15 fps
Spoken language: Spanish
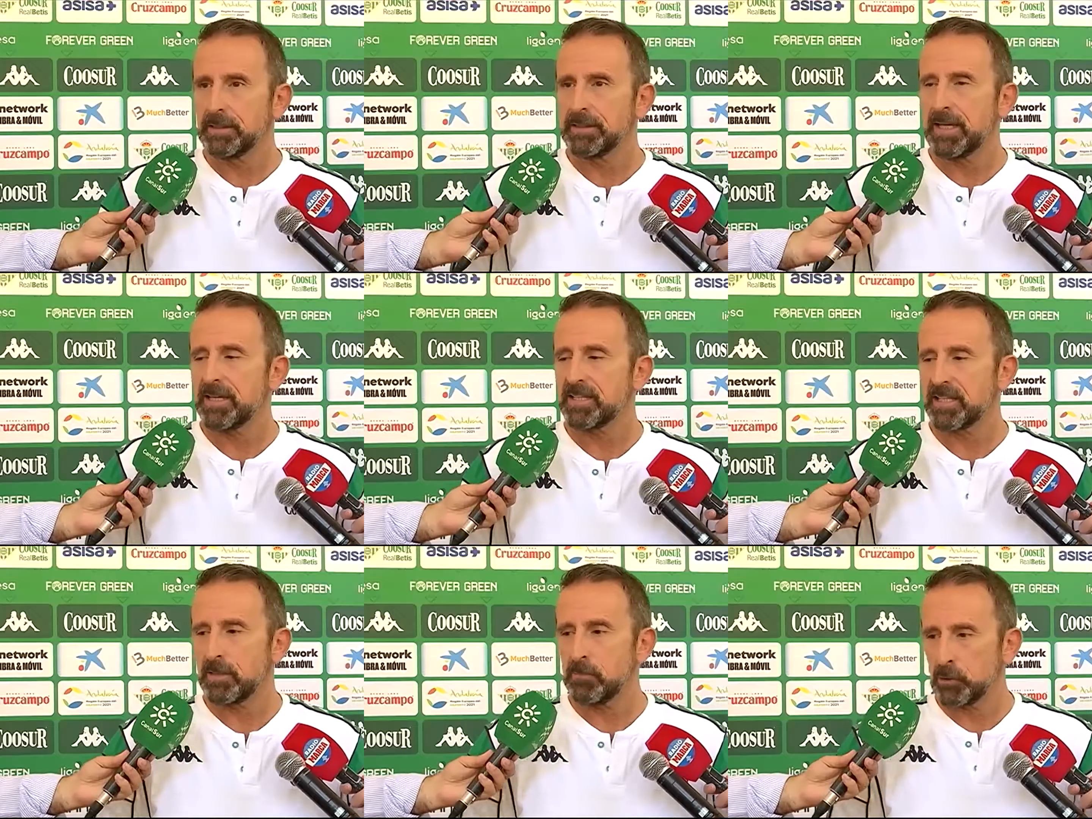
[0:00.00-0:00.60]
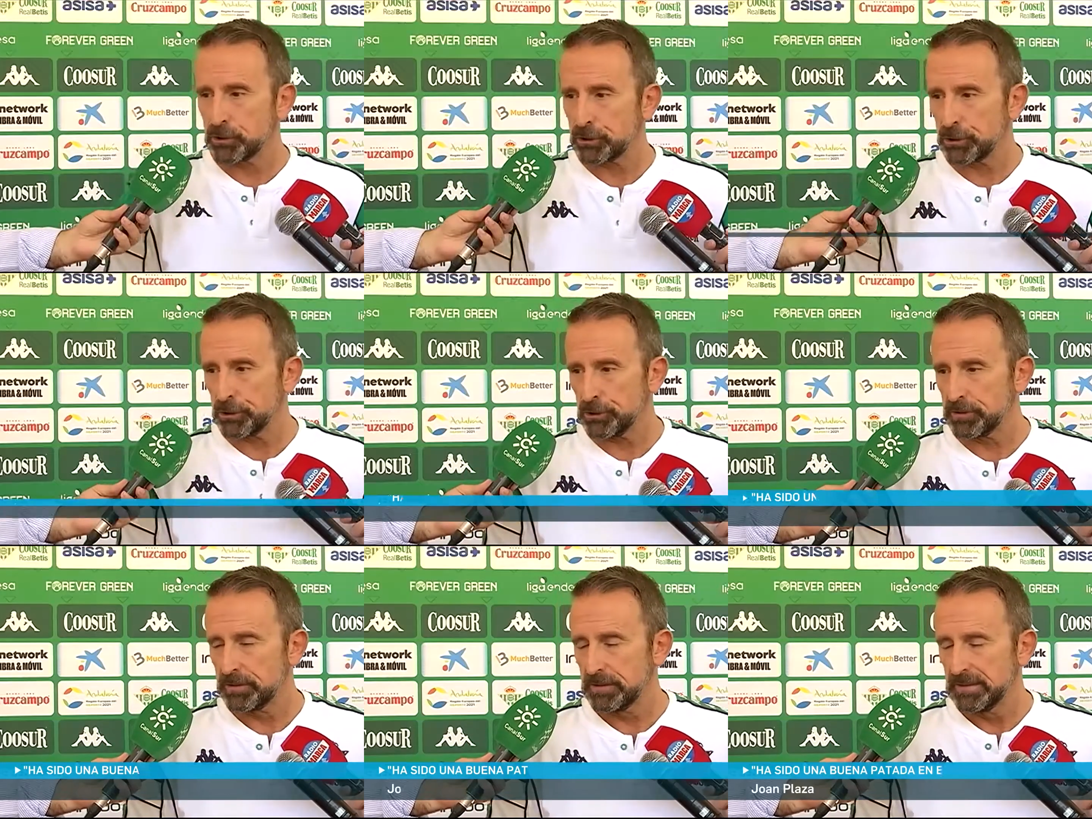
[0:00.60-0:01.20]
ahí se
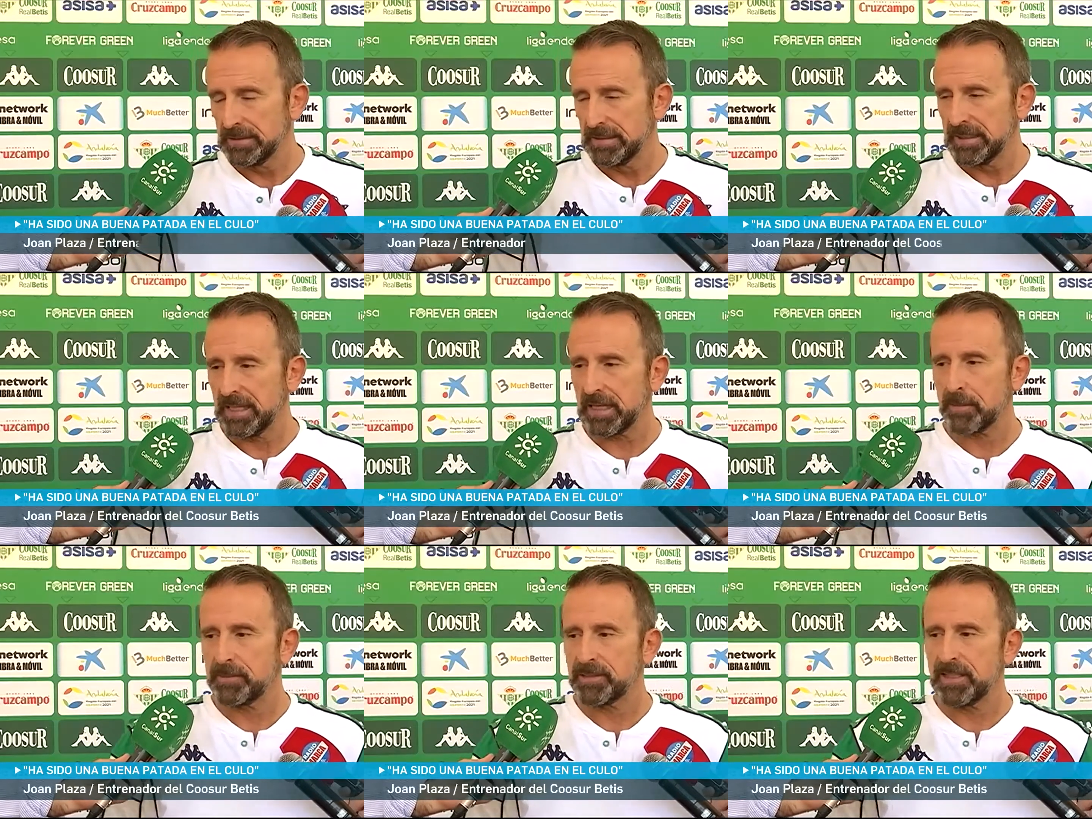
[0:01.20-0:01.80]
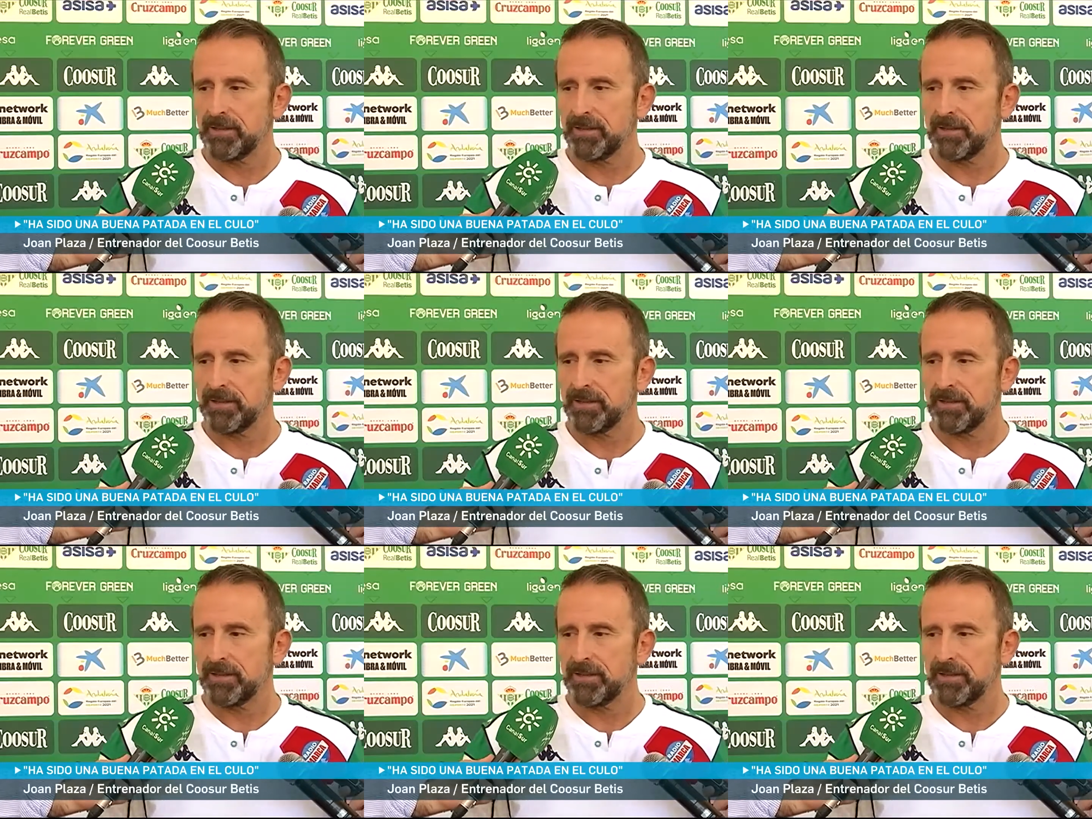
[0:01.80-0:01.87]
demostró que realmente